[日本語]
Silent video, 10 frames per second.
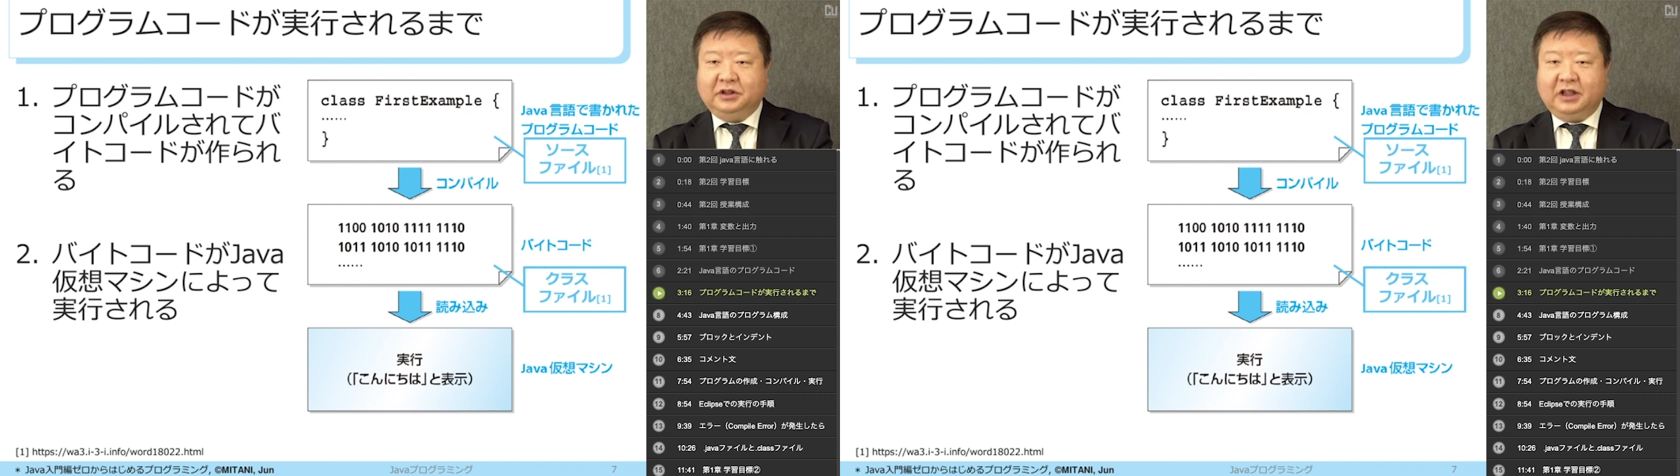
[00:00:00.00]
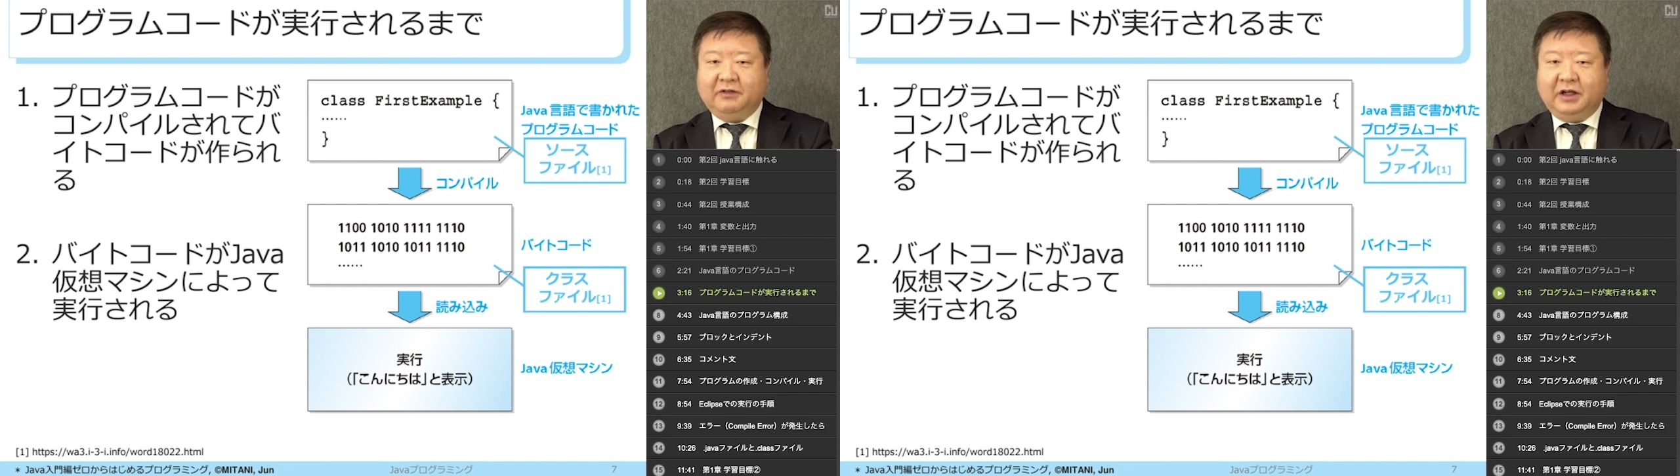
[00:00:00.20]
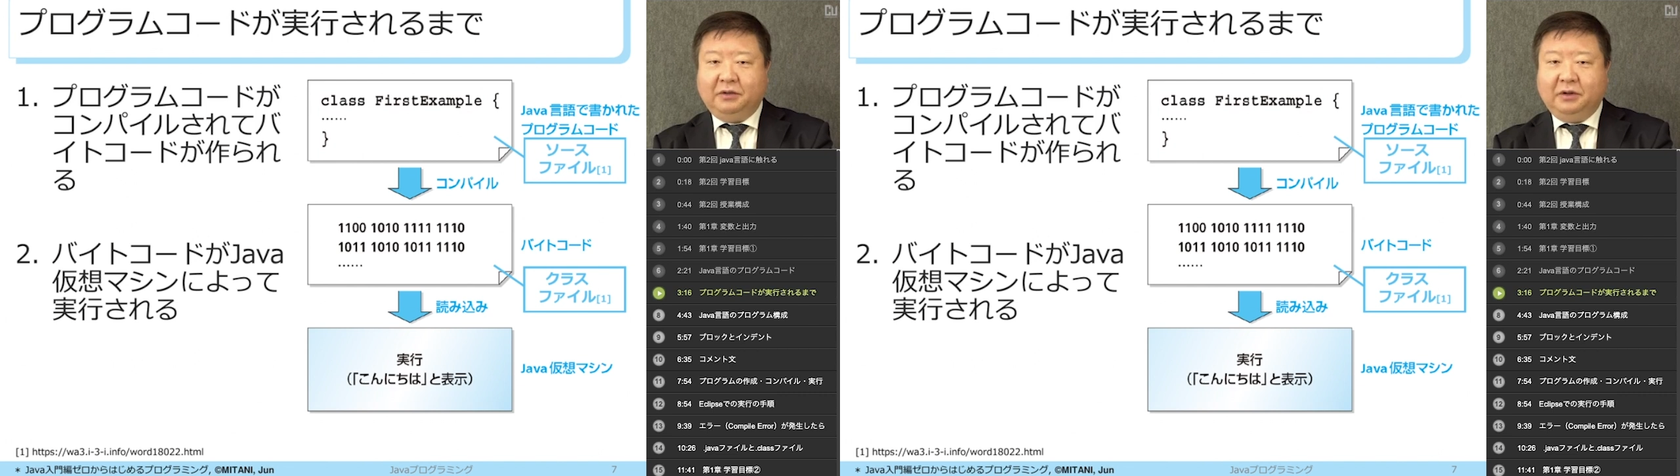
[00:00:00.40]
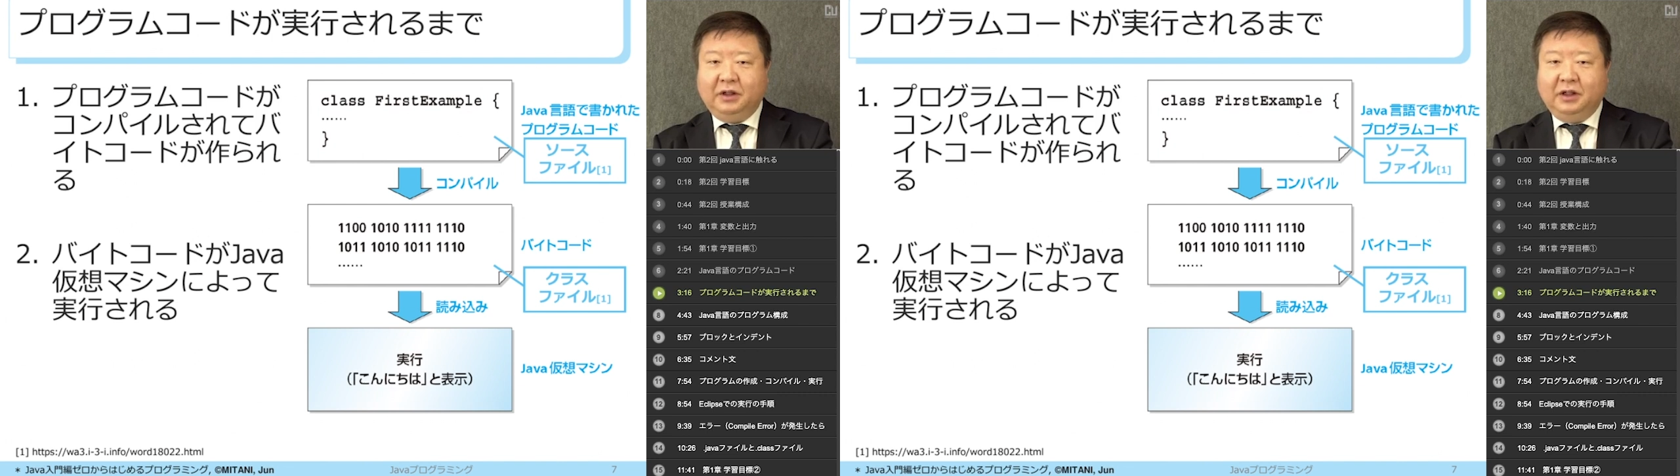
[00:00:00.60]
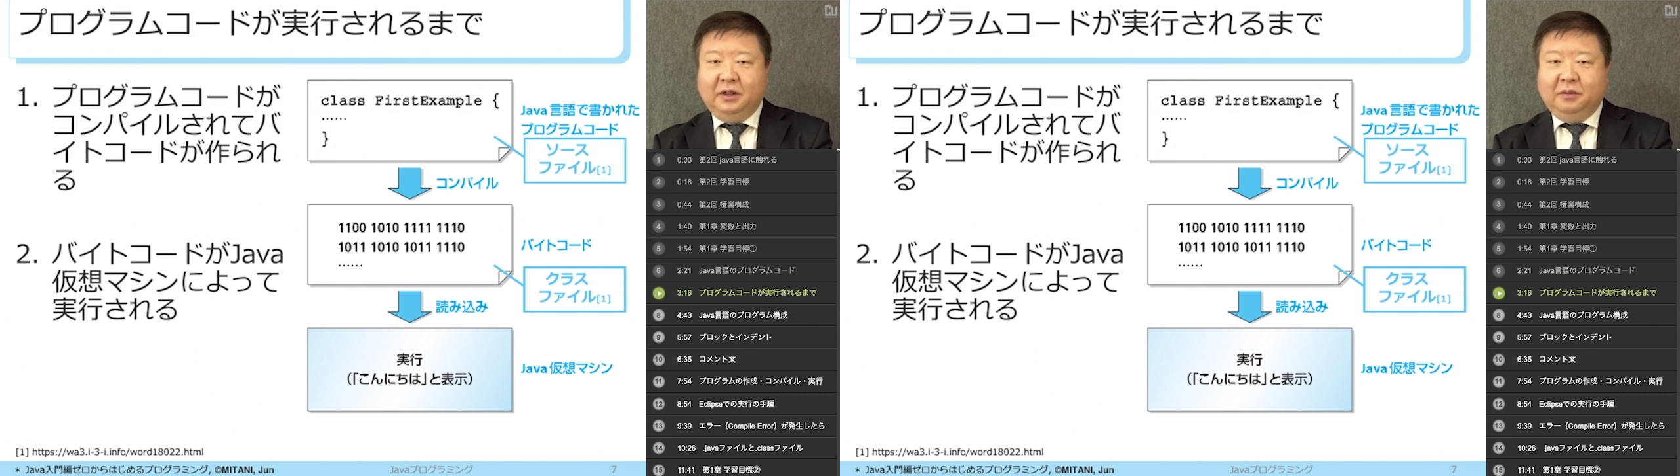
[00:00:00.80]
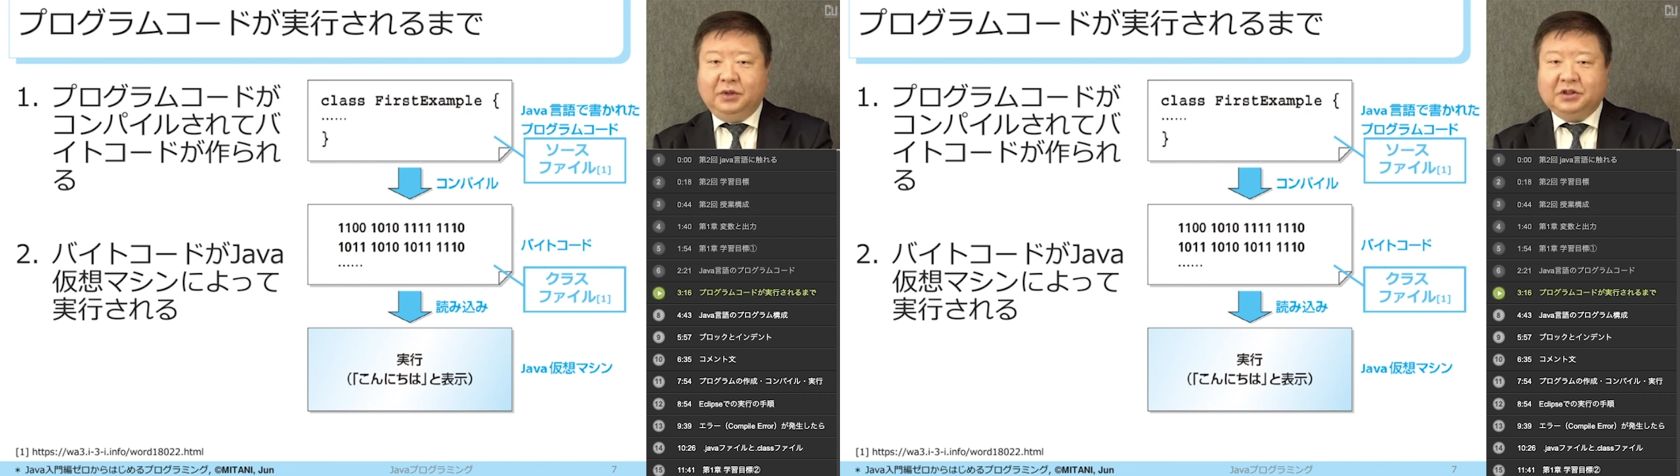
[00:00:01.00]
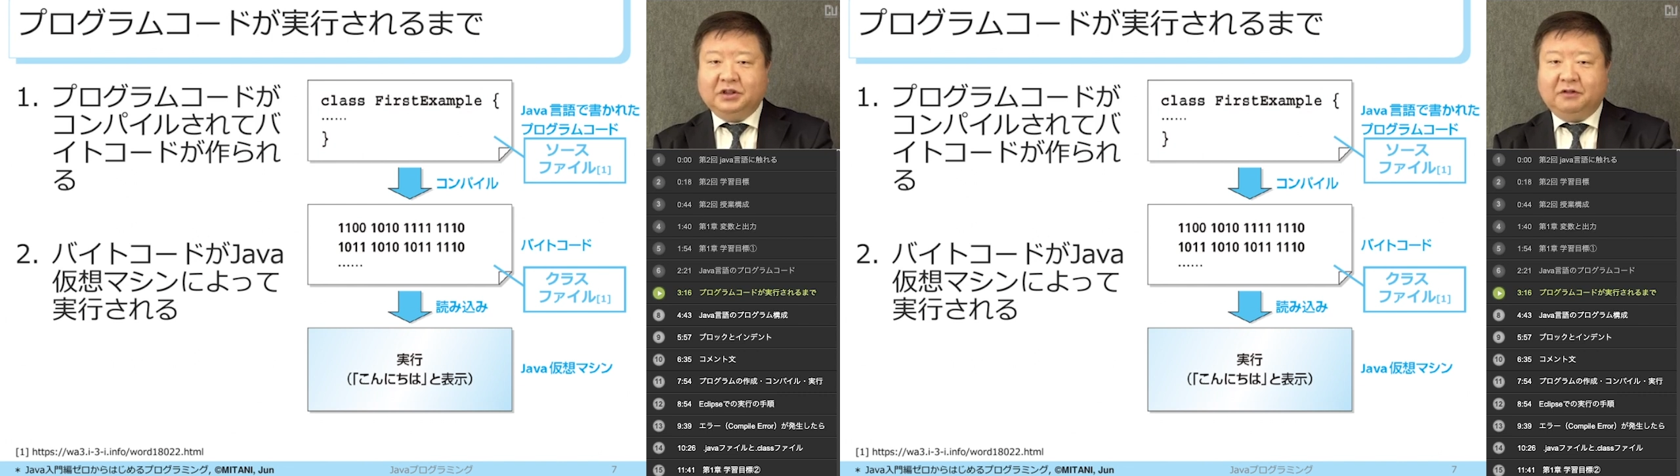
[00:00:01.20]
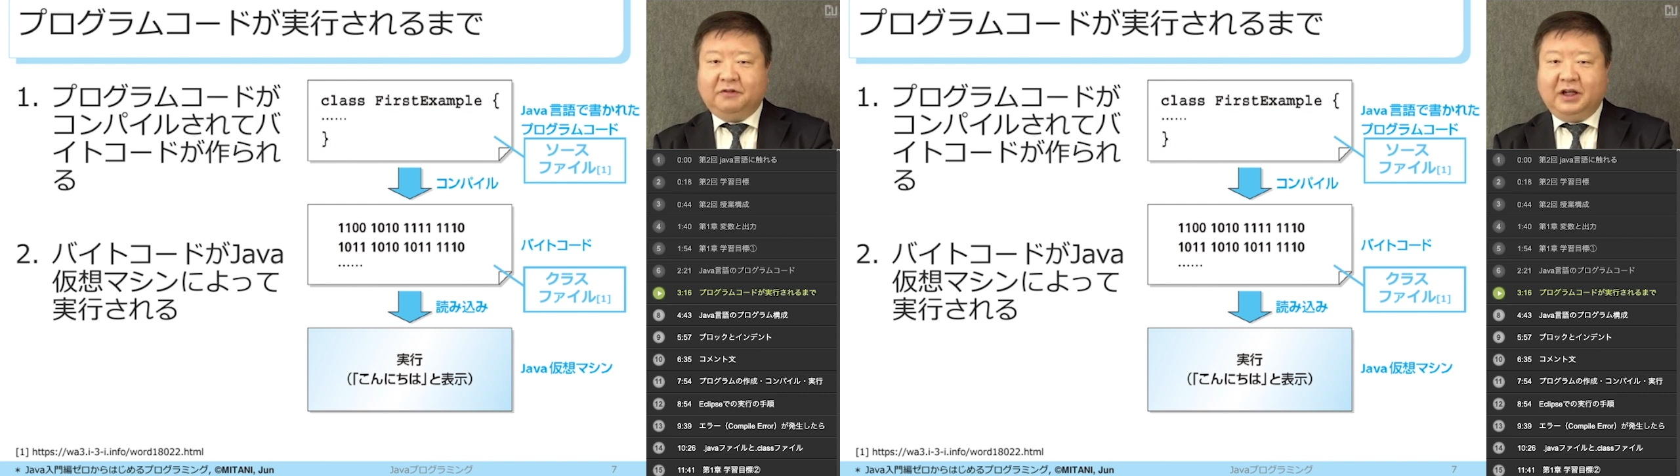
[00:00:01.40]
.java を持
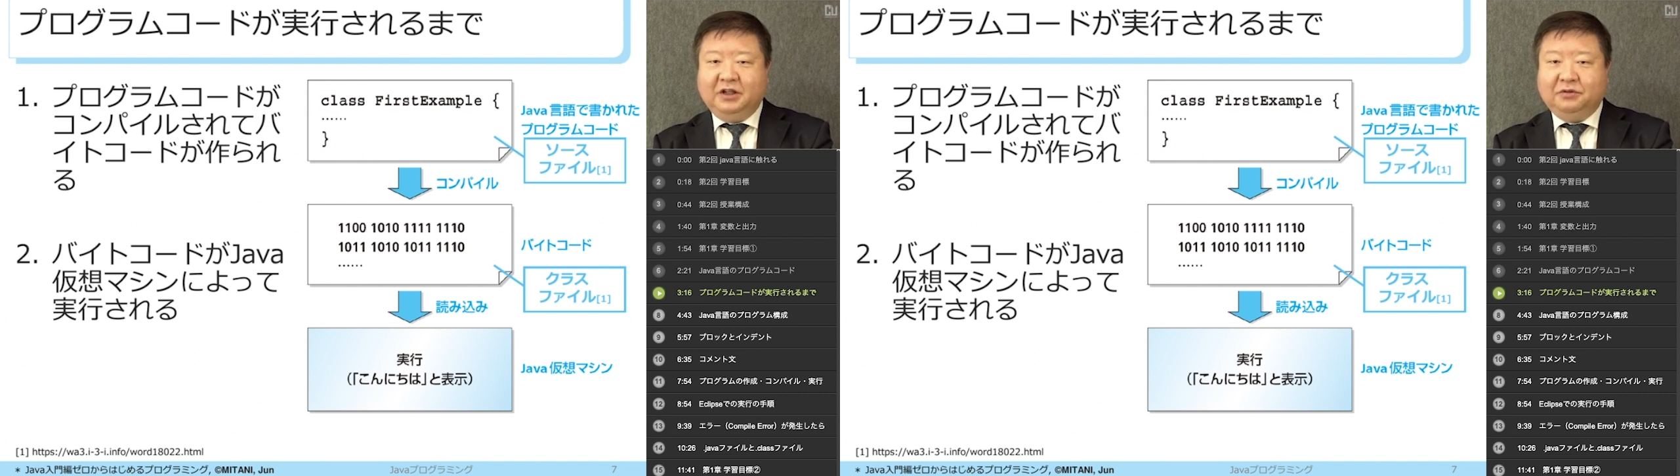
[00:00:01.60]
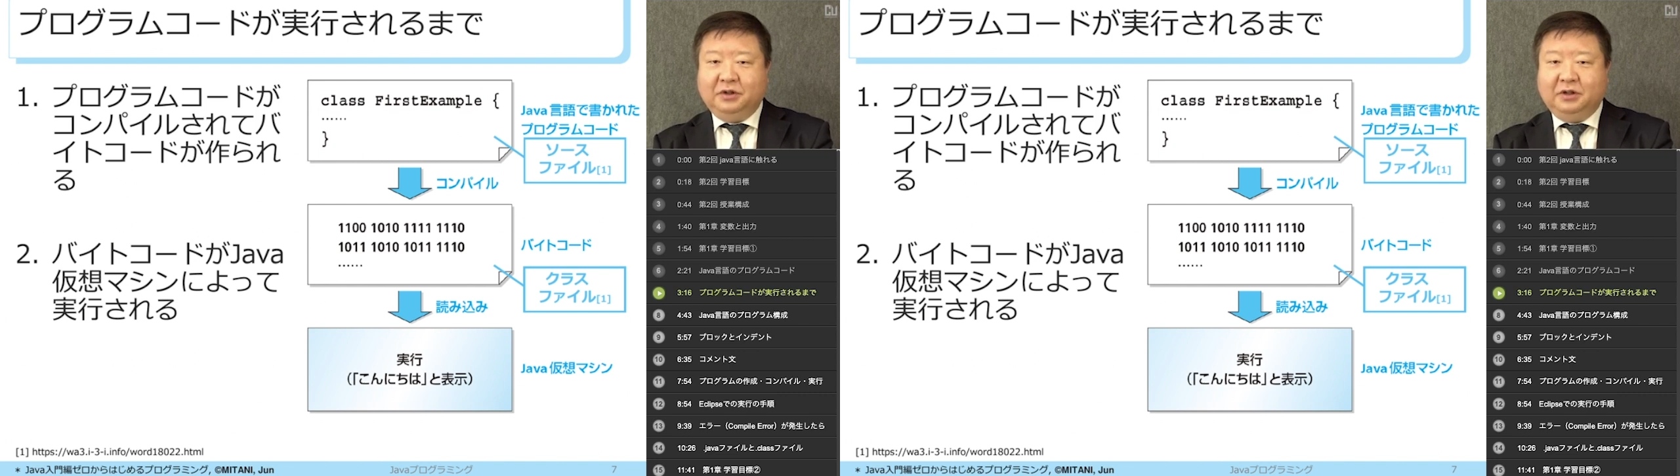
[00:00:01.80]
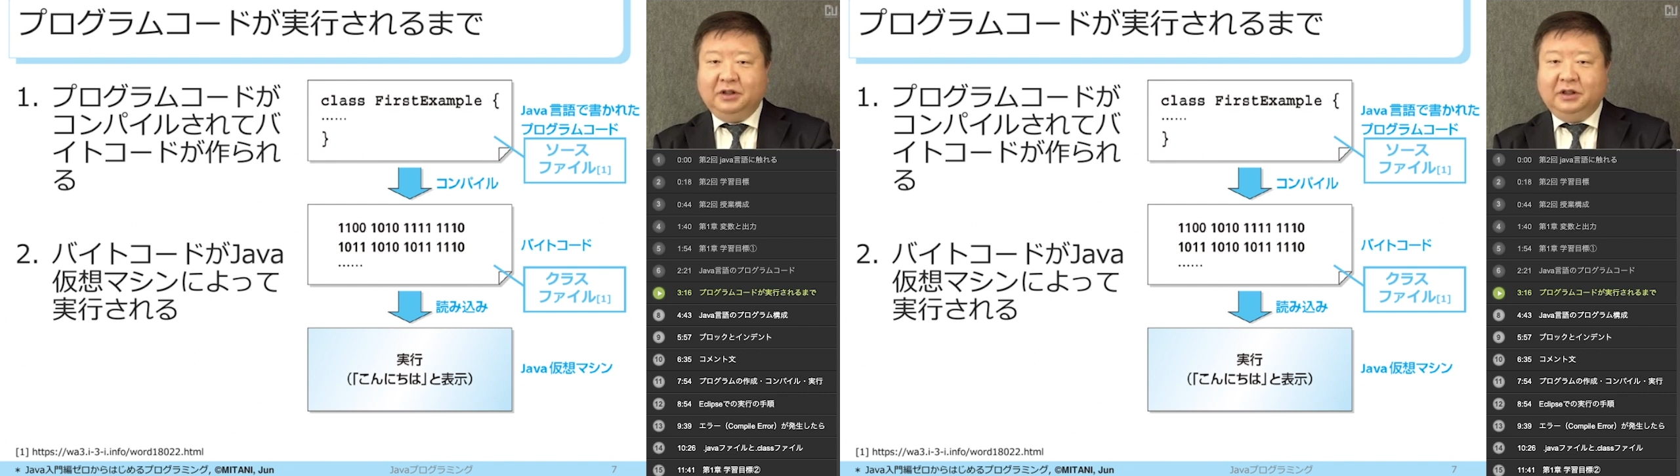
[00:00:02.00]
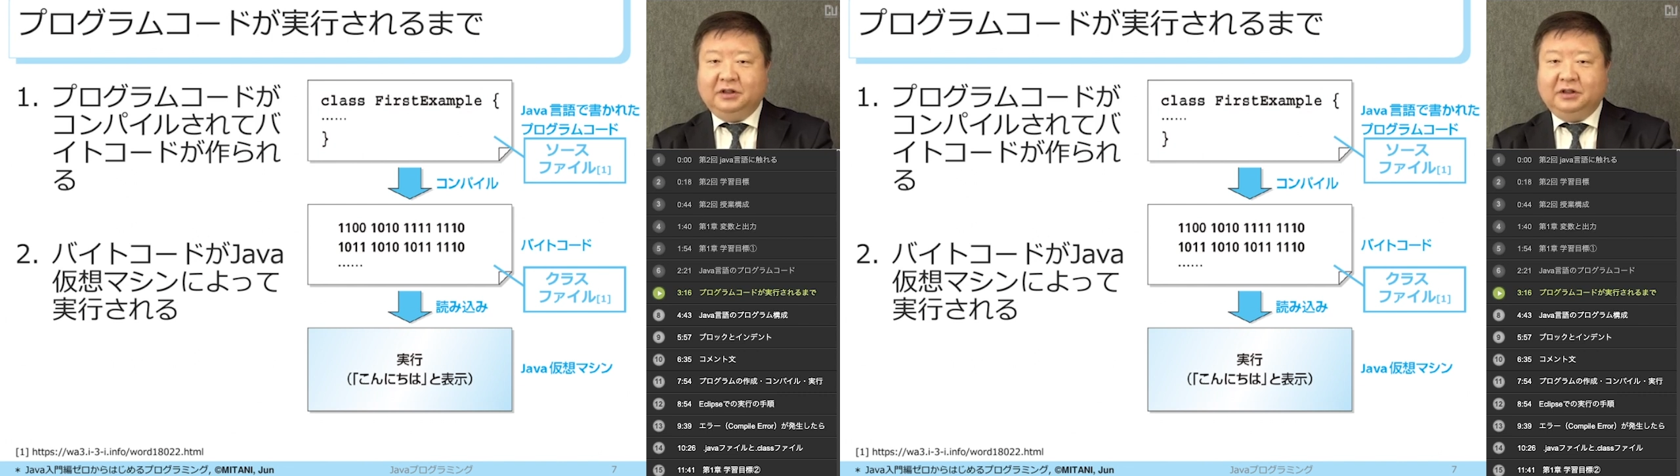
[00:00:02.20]
つファイルを